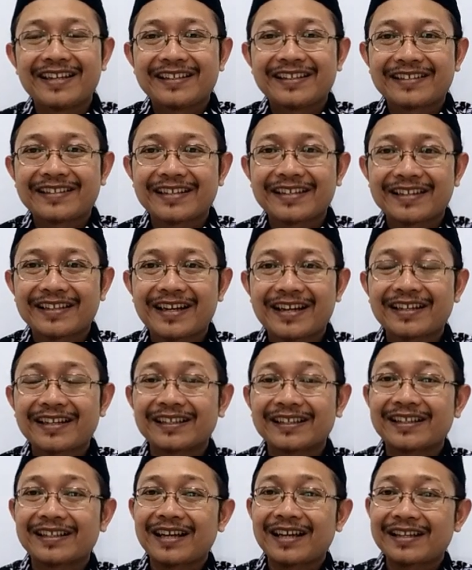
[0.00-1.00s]
Sehingga
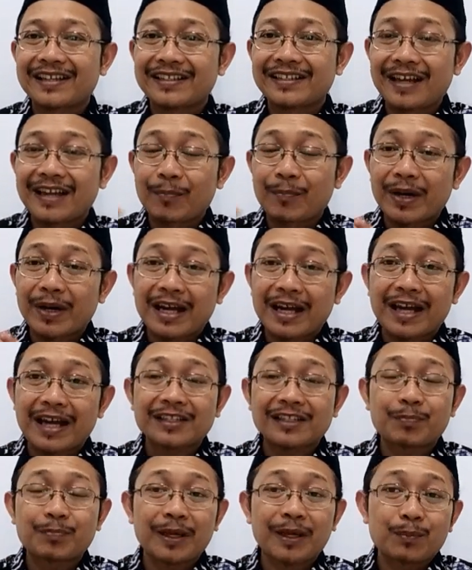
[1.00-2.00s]
ketika dia pada
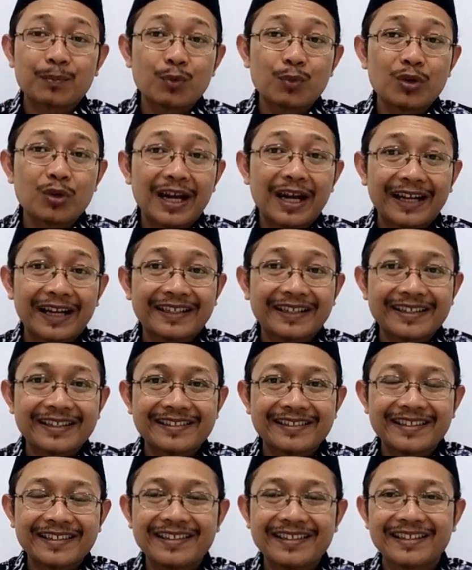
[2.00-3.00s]
aspek
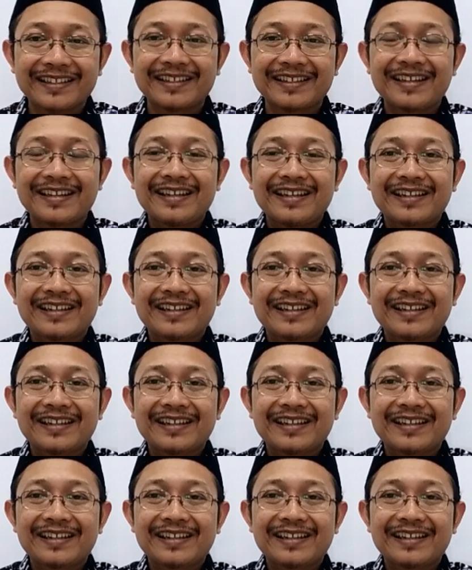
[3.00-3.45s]
munakis ini,